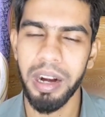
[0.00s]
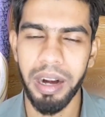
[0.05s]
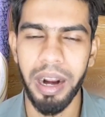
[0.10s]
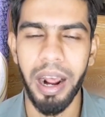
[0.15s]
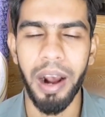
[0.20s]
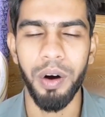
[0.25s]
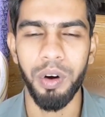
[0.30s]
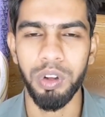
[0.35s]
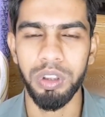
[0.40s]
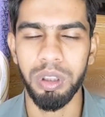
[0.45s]

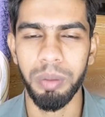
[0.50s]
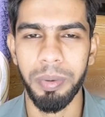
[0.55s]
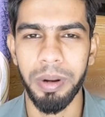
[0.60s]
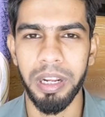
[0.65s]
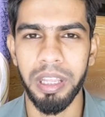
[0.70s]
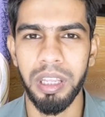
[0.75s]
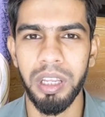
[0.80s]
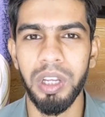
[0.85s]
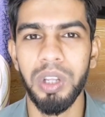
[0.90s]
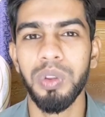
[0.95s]
নাও হতে পারে
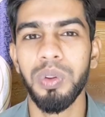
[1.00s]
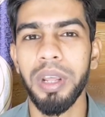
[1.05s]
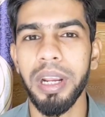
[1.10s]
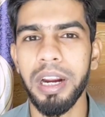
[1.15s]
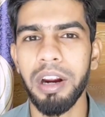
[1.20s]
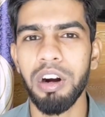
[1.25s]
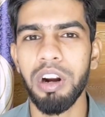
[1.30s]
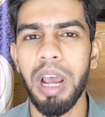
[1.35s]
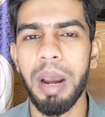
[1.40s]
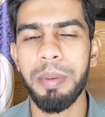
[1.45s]
তো এই
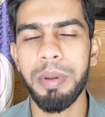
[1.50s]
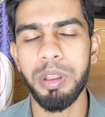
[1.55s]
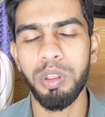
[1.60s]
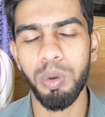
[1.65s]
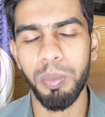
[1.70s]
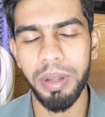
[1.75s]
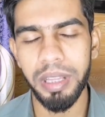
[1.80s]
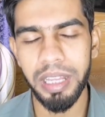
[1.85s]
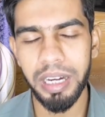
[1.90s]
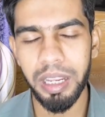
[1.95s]
কারণে আমি
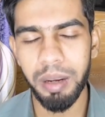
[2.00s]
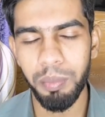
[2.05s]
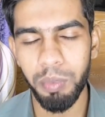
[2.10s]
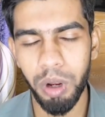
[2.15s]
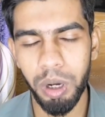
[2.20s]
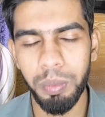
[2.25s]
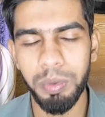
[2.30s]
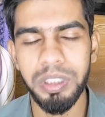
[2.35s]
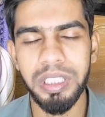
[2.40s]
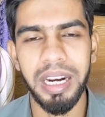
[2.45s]
তোমাদেরকে
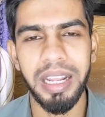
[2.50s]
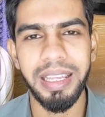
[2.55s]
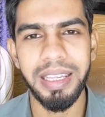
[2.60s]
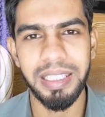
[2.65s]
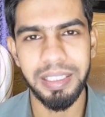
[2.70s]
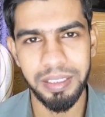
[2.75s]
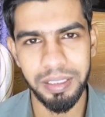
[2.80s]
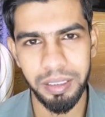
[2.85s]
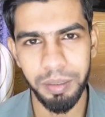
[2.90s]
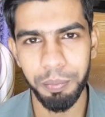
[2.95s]
বলবো যারা
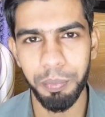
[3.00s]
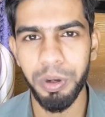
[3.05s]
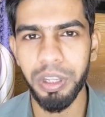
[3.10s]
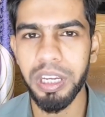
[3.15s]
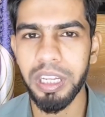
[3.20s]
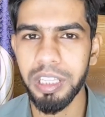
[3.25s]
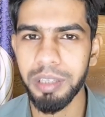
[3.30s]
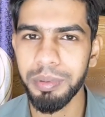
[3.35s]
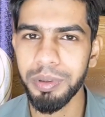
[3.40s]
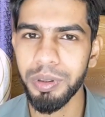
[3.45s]
এসএসসি
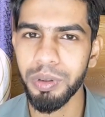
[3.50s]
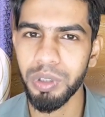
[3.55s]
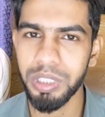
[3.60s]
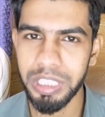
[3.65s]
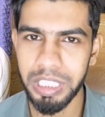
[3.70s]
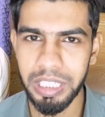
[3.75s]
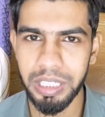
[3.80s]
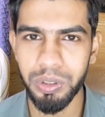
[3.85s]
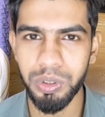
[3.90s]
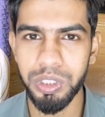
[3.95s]
পরীক্ষা দিবে দু
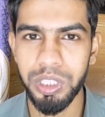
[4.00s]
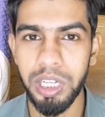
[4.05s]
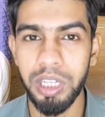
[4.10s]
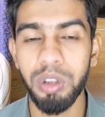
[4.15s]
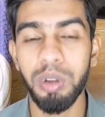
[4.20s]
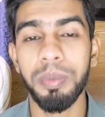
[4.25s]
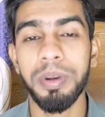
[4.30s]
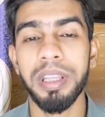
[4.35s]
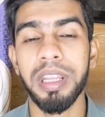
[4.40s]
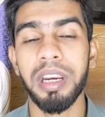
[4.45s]
হাজার একুশ সালে
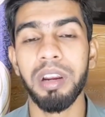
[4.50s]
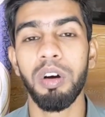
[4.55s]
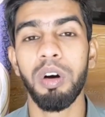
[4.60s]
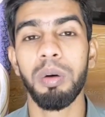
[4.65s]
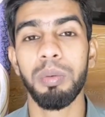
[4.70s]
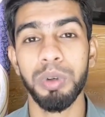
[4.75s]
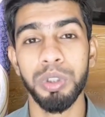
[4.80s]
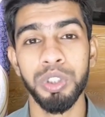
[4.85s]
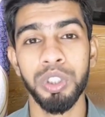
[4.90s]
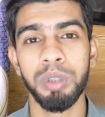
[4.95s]
তোমাদেরকে
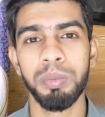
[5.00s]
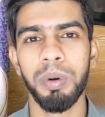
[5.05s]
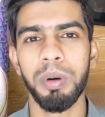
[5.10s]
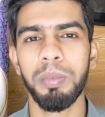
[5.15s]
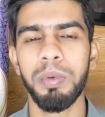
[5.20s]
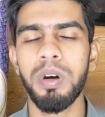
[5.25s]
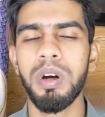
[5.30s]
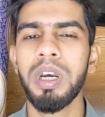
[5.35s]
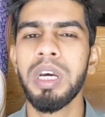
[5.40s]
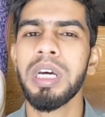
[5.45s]
অবশ্যই
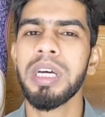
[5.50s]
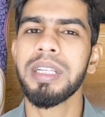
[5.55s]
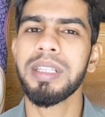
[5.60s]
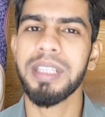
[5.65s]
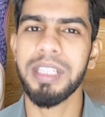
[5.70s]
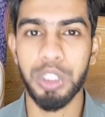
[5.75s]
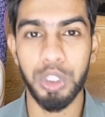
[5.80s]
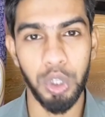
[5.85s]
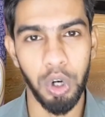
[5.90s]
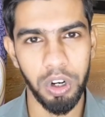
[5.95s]
বলবো
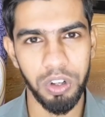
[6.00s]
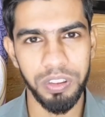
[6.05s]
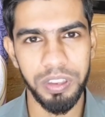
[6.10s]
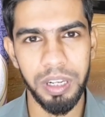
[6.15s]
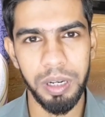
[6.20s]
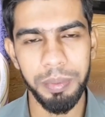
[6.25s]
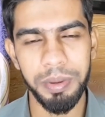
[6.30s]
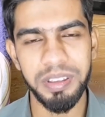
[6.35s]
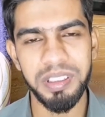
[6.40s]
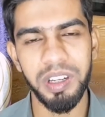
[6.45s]
যে শর্ট
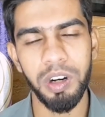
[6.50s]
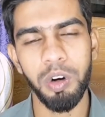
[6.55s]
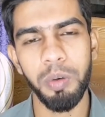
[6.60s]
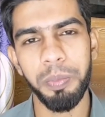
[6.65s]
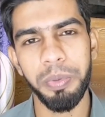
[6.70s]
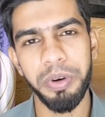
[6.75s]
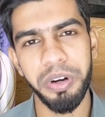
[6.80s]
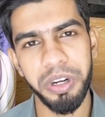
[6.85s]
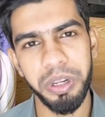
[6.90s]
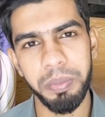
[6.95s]
সিলেবাসটার
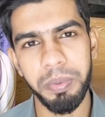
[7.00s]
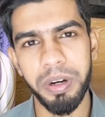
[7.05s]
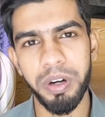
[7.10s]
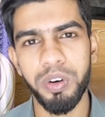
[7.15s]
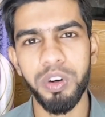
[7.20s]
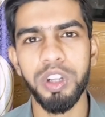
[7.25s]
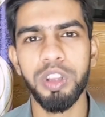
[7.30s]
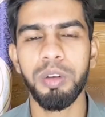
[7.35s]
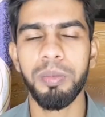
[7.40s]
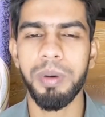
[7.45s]
উপরে ডিপেন্ড
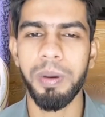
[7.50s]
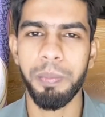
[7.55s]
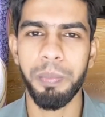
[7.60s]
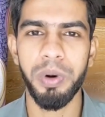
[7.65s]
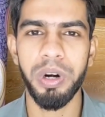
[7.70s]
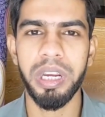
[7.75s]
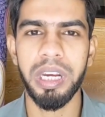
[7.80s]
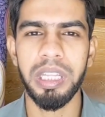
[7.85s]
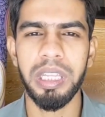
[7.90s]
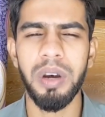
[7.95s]
করে তোমরা
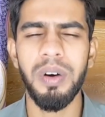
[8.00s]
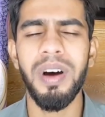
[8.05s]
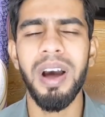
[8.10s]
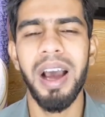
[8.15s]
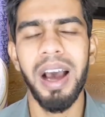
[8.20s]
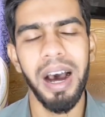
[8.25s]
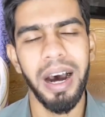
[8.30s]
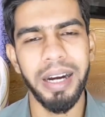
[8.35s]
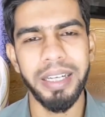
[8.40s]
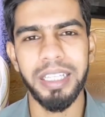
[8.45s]
পরীক্ষা দাও
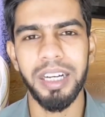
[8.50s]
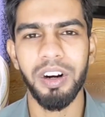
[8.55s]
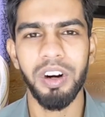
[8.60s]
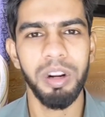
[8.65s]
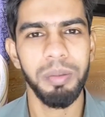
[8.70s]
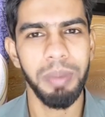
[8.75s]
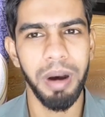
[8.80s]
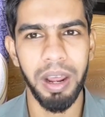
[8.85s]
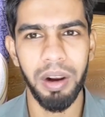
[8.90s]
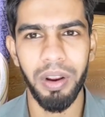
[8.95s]
আশা করি
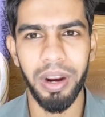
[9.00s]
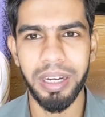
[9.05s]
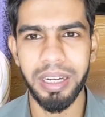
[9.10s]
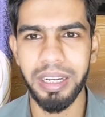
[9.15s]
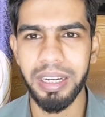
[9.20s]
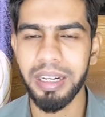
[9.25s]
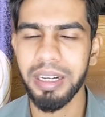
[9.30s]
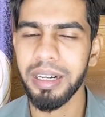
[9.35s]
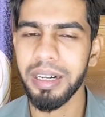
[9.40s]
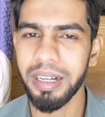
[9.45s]
ভালো
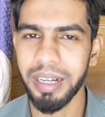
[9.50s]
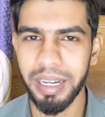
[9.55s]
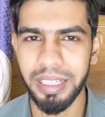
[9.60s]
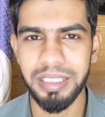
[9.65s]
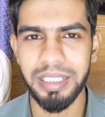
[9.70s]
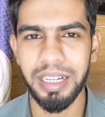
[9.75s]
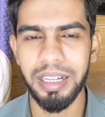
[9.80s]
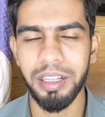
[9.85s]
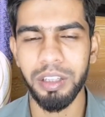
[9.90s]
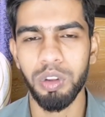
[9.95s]
একটি
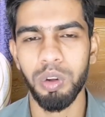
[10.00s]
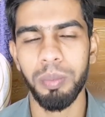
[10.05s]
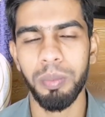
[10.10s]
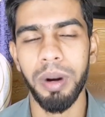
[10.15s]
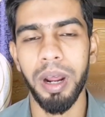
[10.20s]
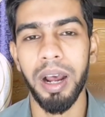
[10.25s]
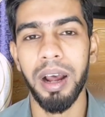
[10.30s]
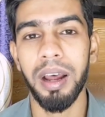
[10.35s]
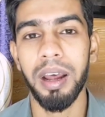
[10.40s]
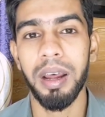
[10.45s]
রেজাল্ট তোমরা